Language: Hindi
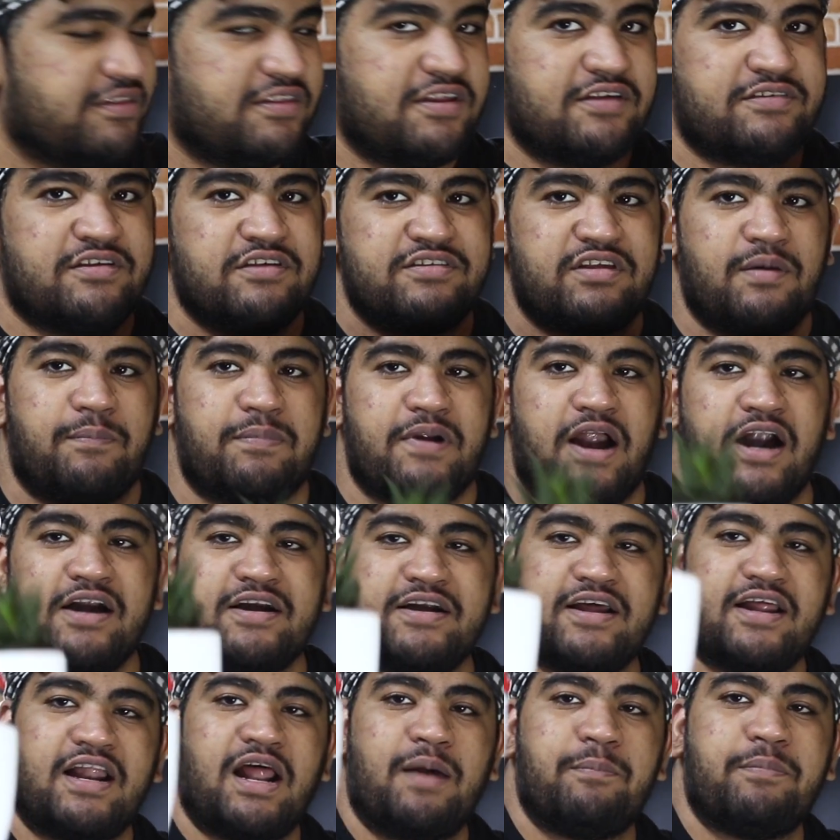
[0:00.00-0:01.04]
दिस इज़ अ
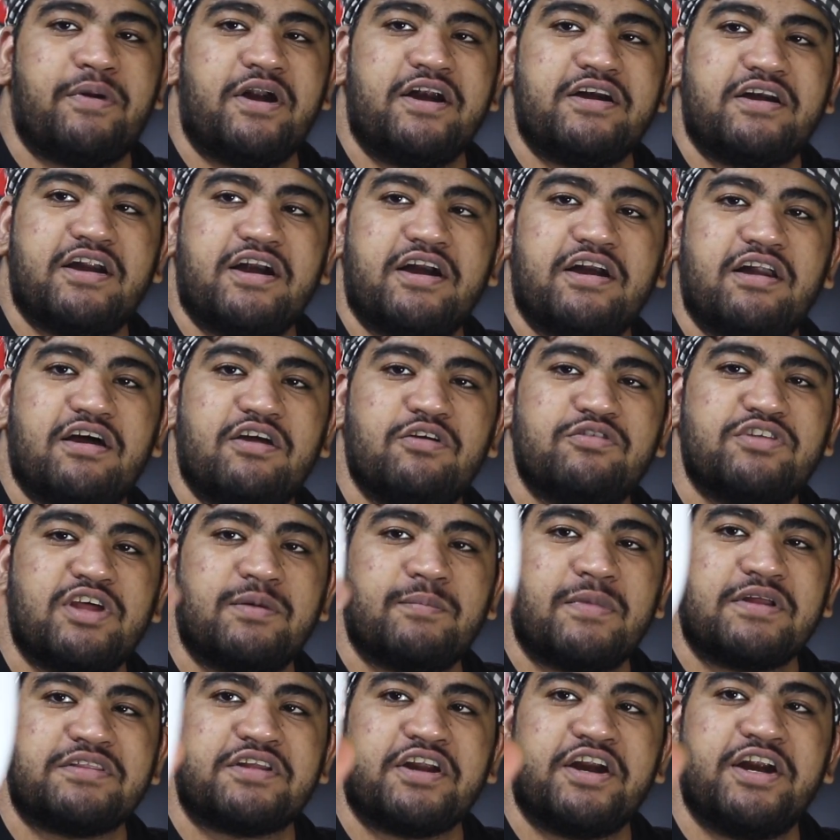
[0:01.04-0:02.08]
प्लांटर आई प्रिंटेड
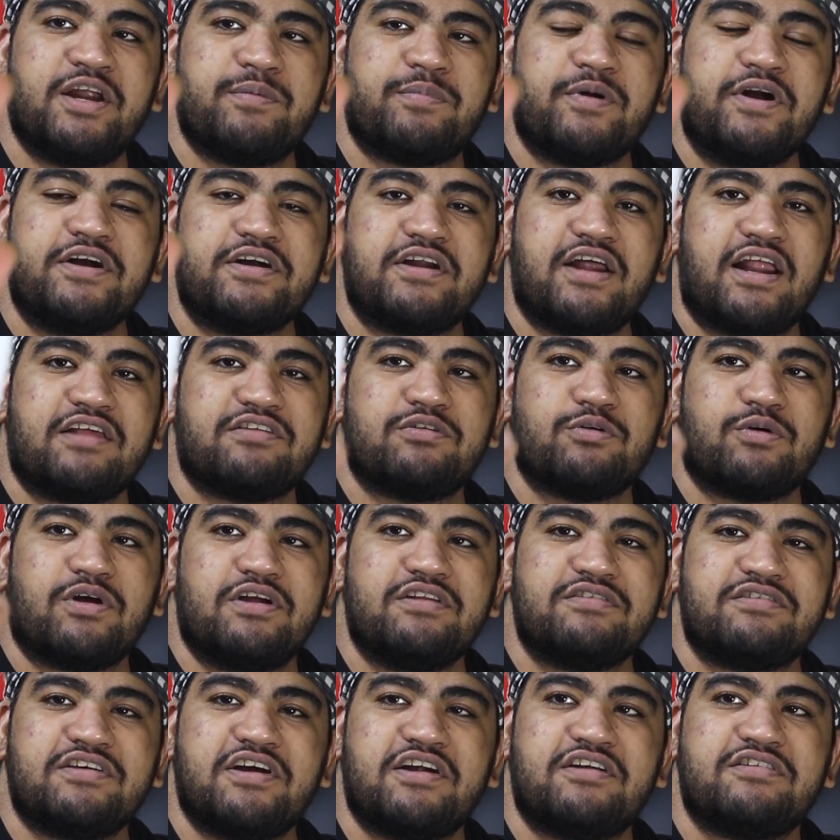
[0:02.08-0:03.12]
यूजिंग माई थ्री डी प्रिंटर एज यू
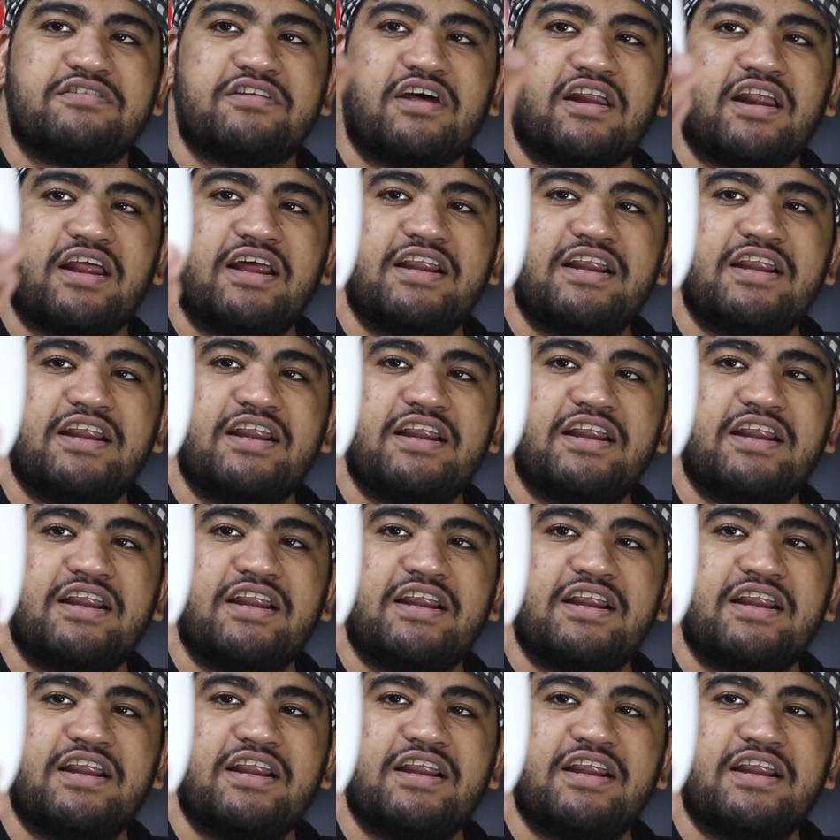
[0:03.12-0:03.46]
कैन सी इट्स